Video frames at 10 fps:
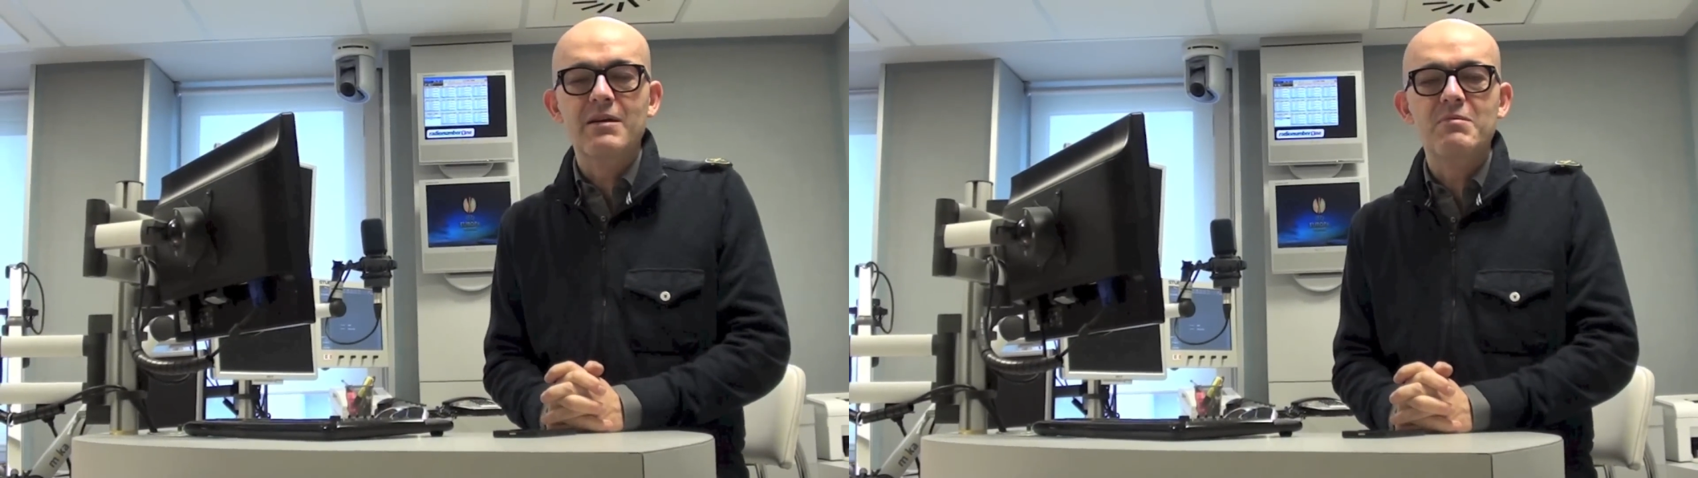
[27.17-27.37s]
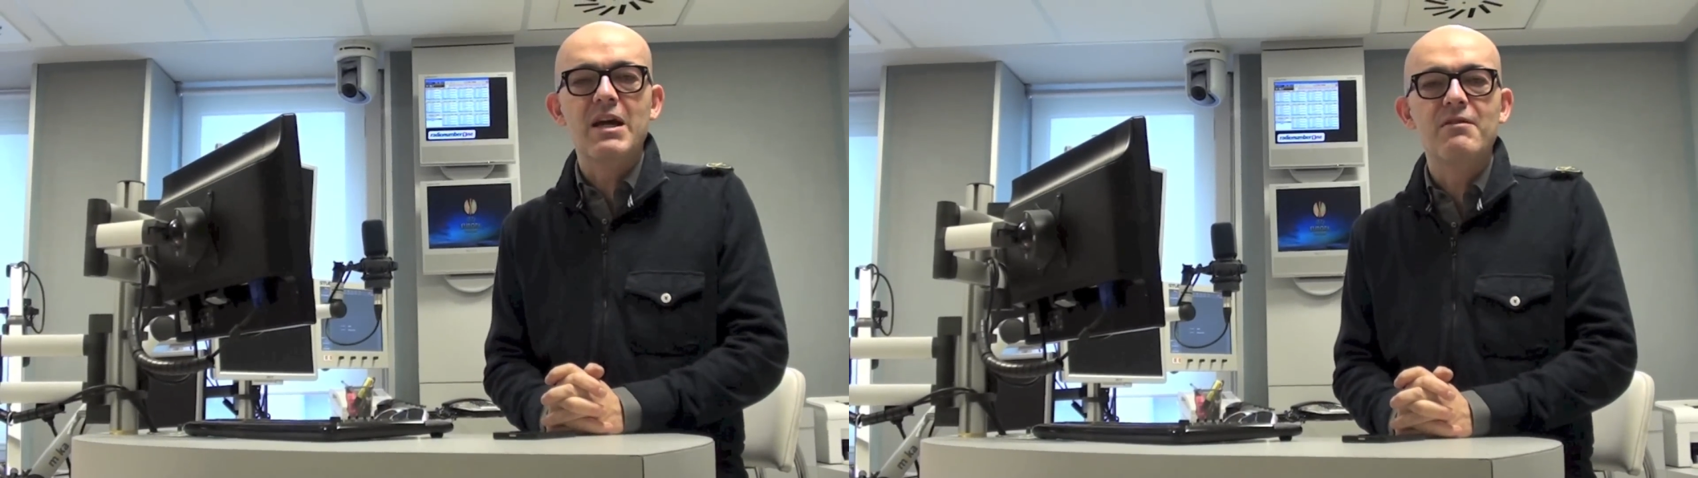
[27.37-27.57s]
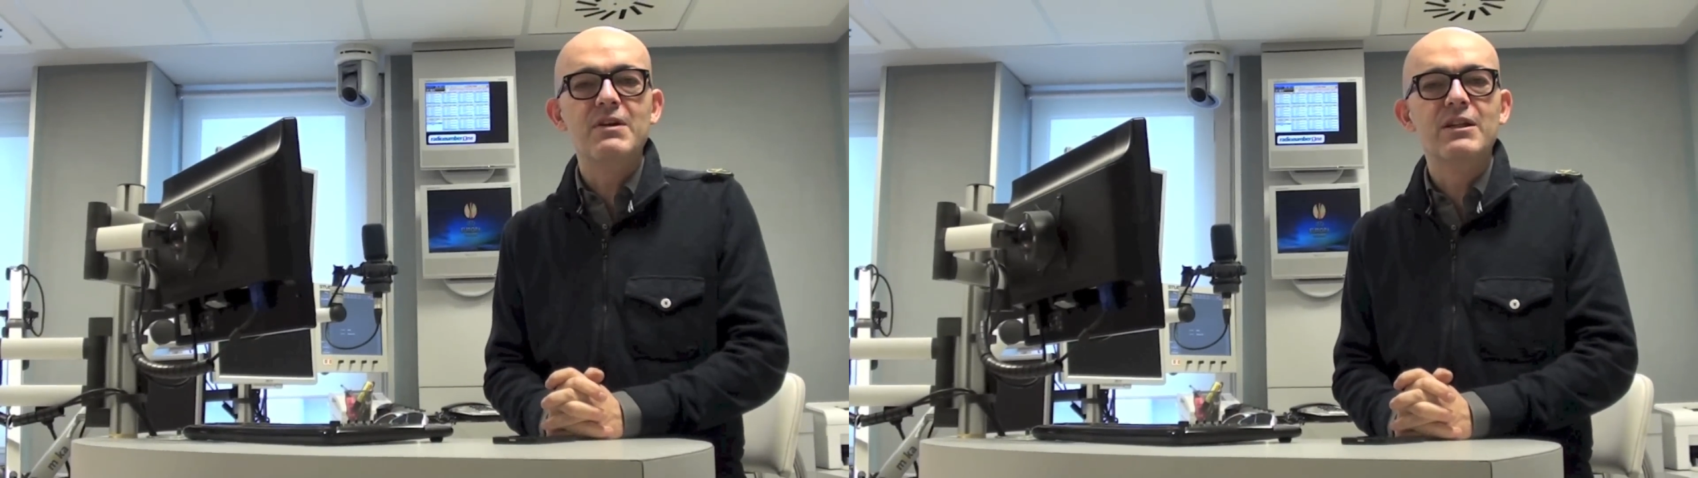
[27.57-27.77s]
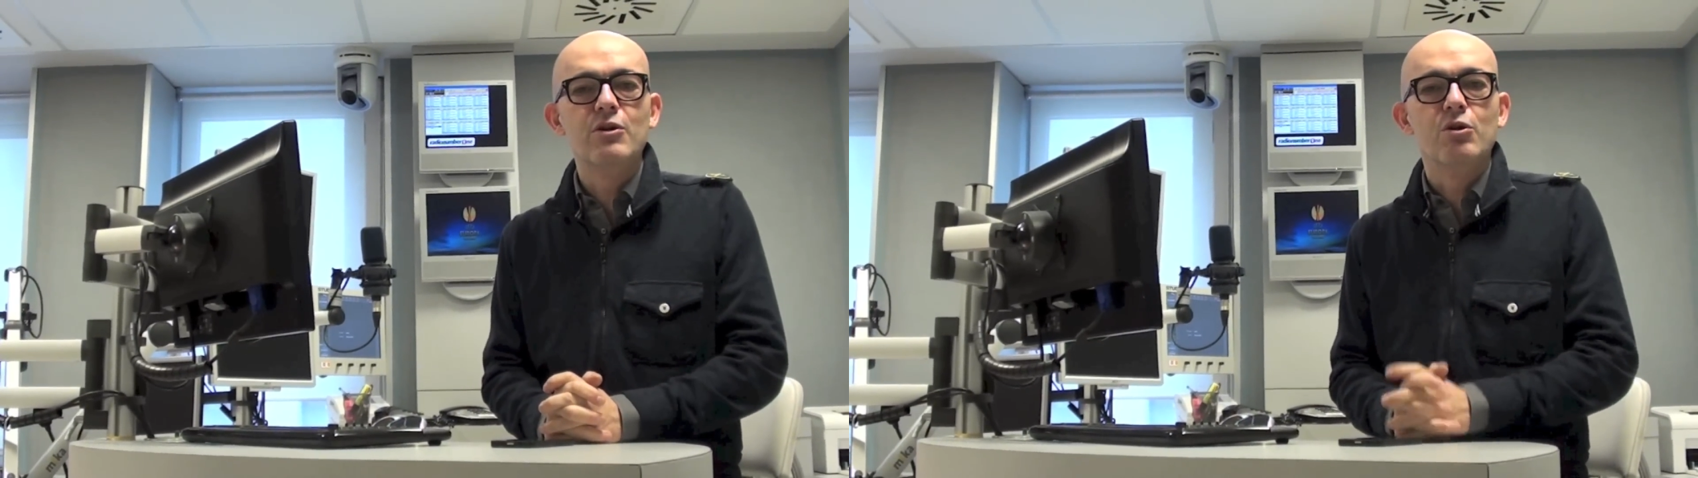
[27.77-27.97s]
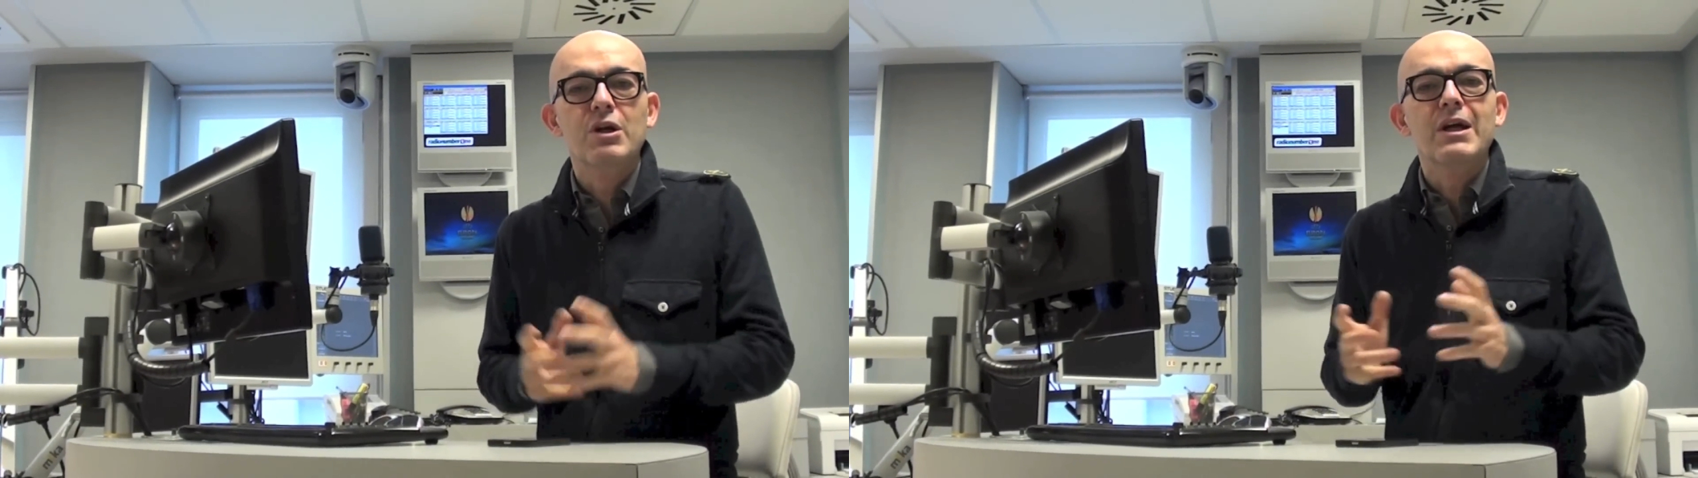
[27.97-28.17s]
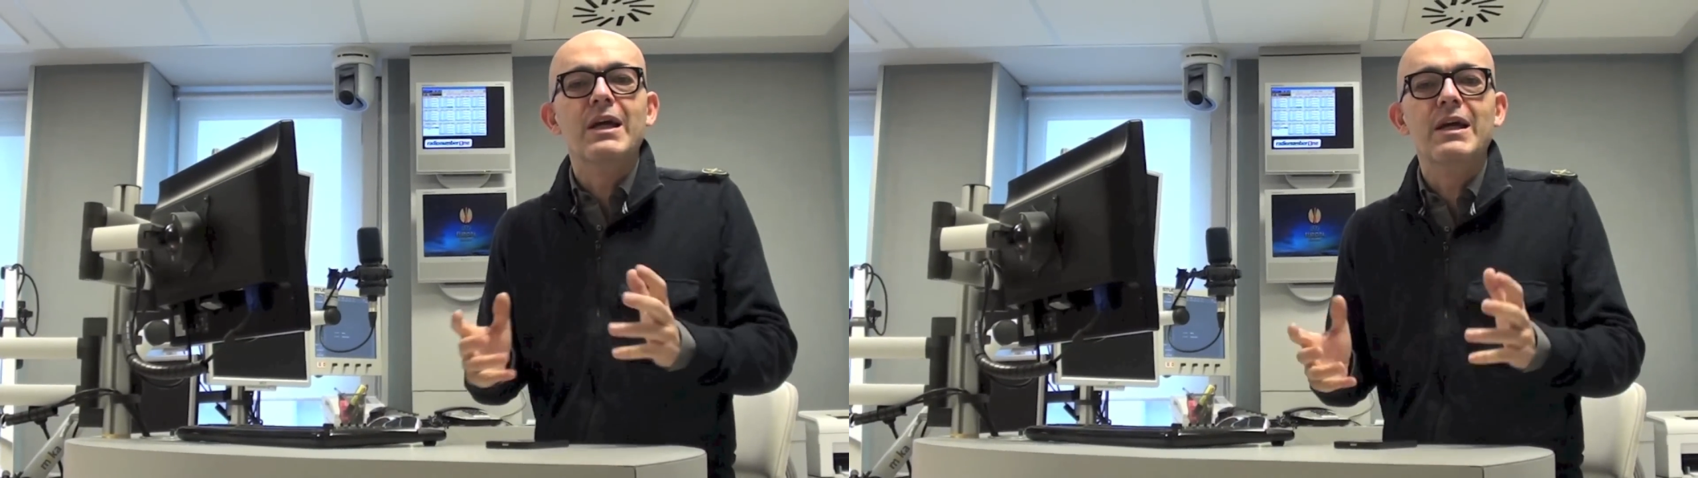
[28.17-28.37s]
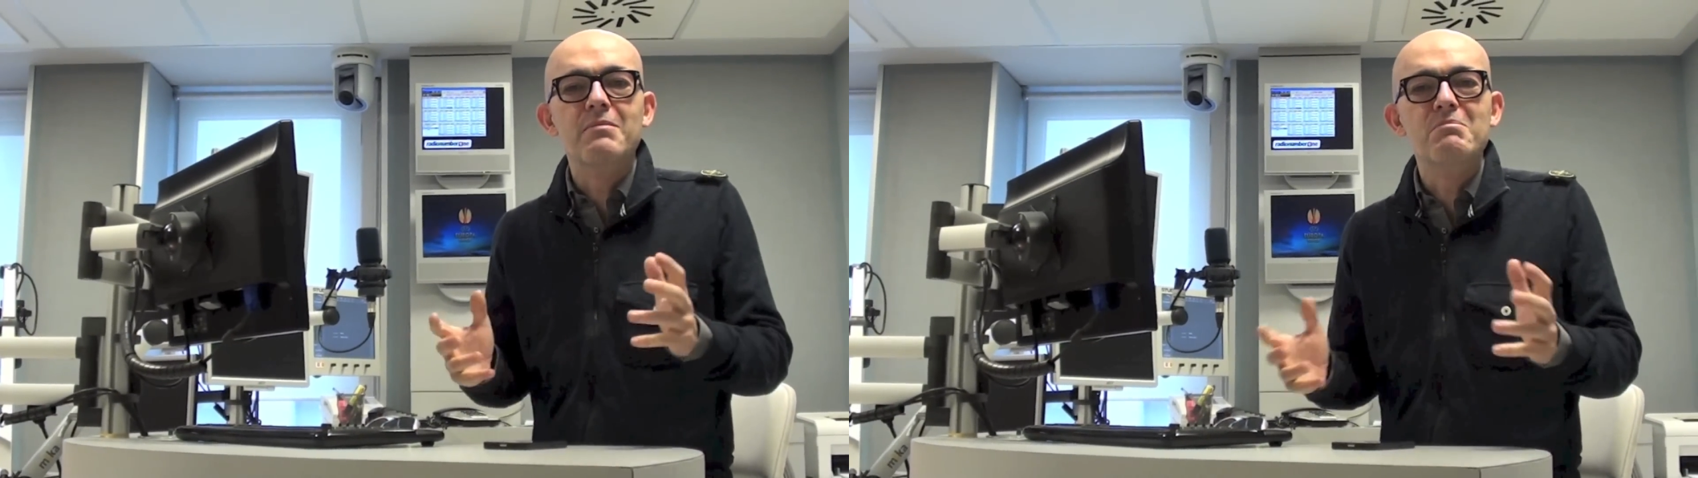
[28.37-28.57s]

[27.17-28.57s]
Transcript: i miei video il